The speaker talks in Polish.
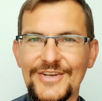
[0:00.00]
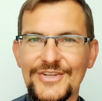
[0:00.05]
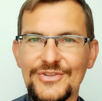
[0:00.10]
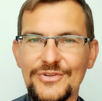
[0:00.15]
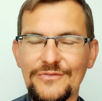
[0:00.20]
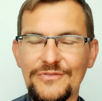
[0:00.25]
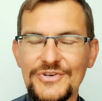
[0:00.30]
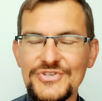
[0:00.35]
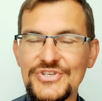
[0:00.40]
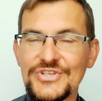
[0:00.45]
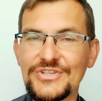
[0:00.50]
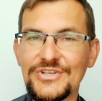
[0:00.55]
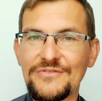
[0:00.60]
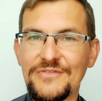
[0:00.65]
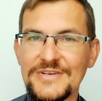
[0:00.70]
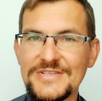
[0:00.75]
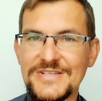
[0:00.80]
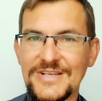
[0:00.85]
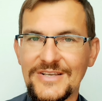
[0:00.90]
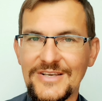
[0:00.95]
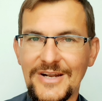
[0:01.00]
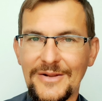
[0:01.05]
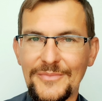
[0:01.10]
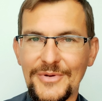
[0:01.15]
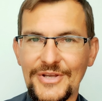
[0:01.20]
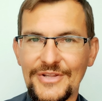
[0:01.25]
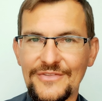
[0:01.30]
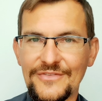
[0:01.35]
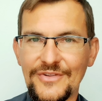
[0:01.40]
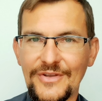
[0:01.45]
Y, to właśnie te dwa
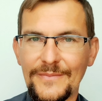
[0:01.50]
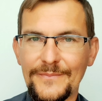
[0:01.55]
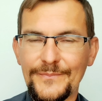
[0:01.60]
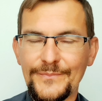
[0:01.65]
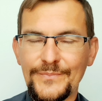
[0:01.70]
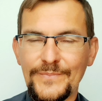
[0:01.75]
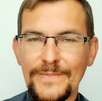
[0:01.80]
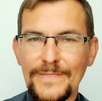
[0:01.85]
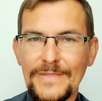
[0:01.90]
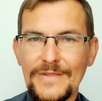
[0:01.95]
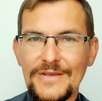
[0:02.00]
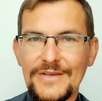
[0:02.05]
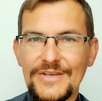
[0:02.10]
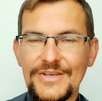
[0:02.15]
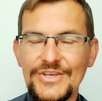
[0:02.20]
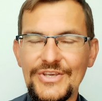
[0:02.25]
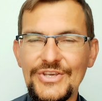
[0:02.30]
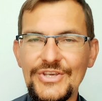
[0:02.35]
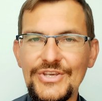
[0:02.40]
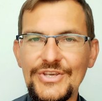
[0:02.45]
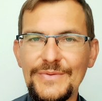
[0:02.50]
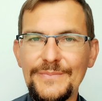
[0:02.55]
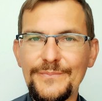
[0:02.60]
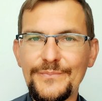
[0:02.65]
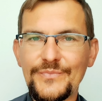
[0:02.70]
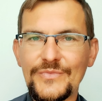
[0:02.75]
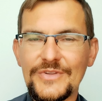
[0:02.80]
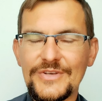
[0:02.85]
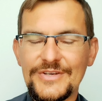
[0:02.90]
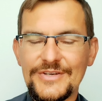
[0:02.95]
sakramenty.
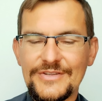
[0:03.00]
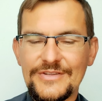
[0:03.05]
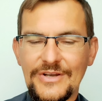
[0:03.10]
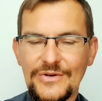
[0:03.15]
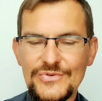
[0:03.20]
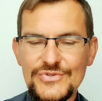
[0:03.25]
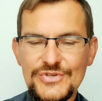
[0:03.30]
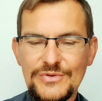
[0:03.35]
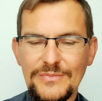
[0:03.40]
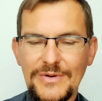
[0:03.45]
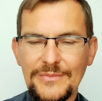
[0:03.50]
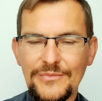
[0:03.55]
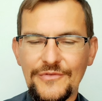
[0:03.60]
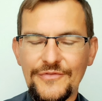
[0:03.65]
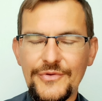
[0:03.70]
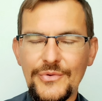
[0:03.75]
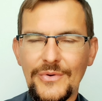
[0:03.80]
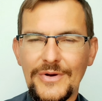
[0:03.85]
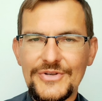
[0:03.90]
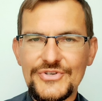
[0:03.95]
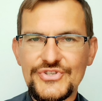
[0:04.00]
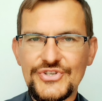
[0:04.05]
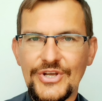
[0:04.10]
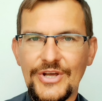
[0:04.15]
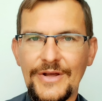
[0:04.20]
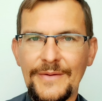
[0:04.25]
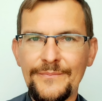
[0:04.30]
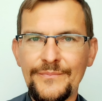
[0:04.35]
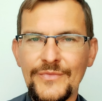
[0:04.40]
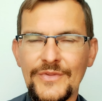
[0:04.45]
I y, ta osoba mówiła,
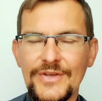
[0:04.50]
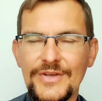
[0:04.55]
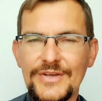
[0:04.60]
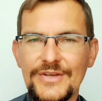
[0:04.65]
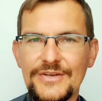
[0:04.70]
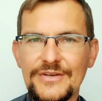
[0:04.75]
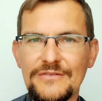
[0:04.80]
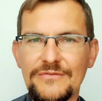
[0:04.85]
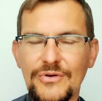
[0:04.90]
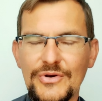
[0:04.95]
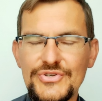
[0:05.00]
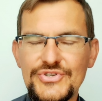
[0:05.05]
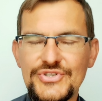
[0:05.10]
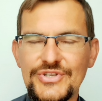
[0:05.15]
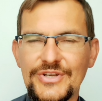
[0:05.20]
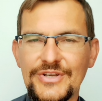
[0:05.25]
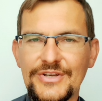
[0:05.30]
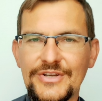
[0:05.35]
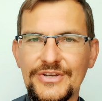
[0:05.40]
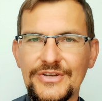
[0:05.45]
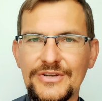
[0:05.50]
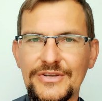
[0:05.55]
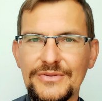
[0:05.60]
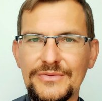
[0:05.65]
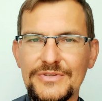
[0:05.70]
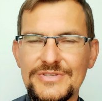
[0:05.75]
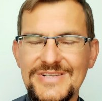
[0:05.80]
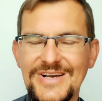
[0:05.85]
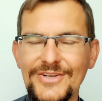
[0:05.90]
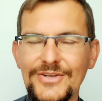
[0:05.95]
że właśnie
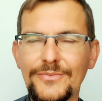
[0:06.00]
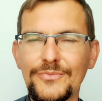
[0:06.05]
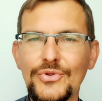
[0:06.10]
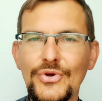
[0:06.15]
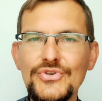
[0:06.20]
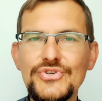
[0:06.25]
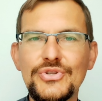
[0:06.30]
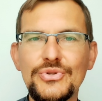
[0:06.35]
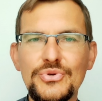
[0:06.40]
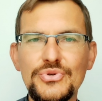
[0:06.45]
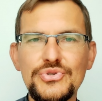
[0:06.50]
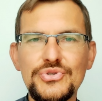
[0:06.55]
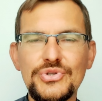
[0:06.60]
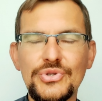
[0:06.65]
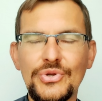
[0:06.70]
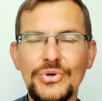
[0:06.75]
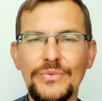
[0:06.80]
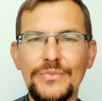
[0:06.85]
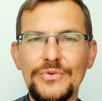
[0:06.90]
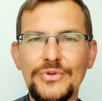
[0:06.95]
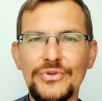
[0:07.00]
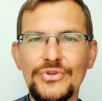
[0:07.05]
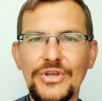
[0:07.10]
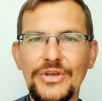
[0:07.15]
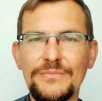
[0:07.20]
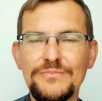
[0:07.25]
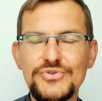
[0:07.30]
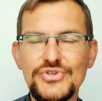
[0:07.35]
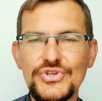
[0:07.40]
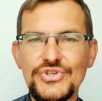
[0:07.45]
zanim dojdzie do, do, do
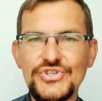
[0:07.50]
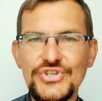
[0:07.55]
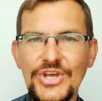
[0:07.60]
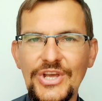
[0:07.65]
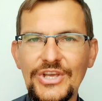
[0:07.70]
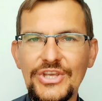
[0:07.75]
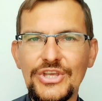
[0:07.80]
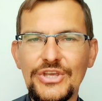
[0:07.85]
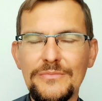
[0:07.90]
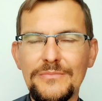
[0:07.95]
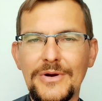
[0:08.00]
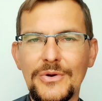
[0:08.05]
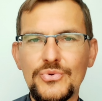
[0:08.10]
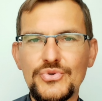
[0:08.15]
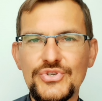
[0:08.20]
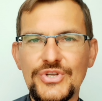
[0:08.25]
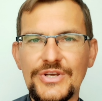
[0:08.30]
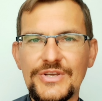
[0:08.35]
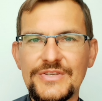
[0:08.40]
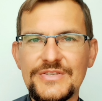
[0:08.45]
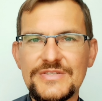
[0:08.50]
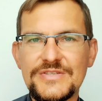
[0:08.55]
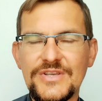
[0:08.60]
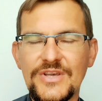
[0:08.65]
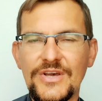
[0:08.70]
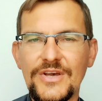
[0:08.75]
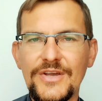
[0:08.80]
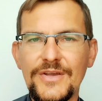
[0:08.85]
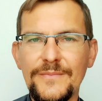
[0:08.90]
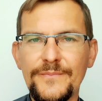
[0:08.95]
tej przysięgi
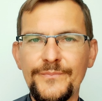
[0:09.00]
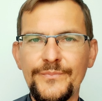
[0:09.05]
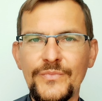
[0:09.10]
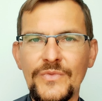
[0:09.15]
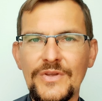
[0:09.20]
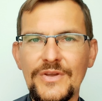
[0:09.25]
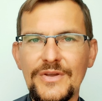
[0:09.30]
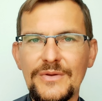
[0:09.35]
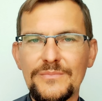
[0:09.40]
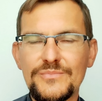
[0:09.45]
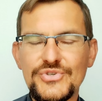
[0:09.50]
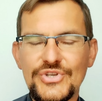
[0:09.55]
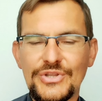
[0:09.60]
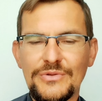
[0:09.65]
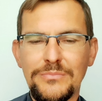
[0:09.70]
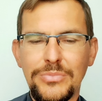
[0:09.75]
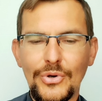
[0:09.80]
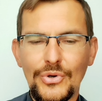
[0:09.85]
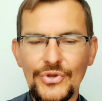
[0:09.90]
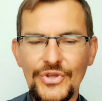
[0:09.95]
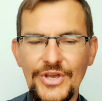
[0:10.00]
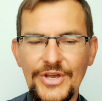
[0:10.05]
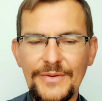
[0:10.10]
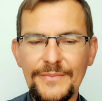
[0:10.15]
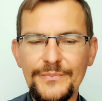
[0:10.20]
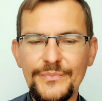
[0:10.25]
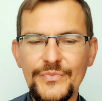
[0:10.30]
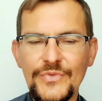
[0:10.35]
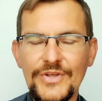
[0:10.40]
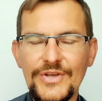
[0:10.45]
małżeńskiej przed
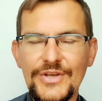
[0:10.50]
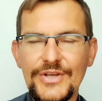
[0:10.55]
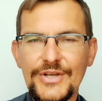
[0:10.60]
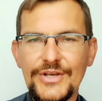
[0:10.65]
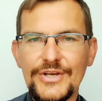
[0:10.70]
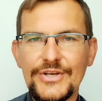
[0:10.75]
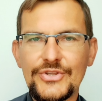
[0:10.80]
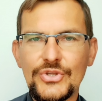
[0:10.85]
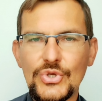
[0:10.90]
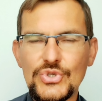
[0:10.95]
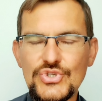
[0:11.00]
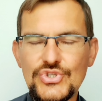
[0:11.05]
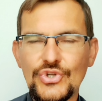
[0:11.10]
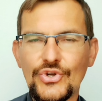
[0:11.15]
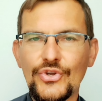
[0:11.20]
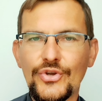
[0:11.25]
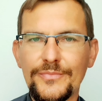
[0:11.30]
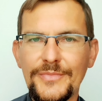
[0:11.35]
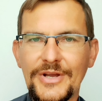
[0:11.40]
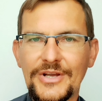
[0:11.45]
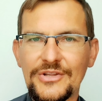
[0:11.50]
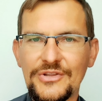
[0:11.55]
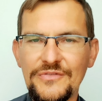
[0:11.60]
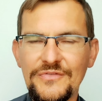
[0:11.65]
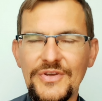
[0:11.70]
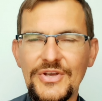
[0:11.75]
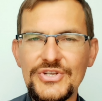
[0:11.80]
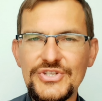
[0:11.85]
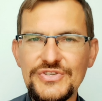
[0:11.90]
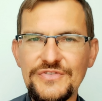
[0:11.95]
Bogiem, to stoją jak
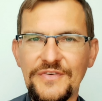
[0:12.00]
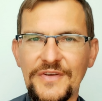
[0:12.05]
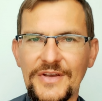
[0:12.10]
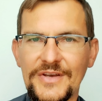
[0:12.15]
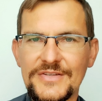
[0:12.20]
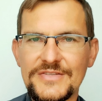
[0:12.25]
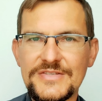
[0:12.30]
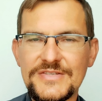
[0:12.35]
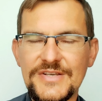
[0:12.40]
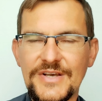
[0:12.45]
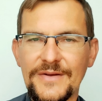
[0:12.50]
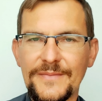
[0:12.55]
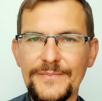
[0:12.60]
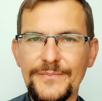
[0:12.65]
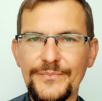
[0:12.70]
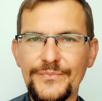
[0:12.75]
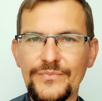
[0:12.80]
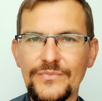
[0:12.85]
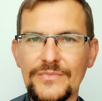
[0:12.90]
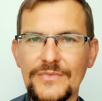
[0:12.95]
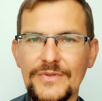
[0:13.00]
dwie świece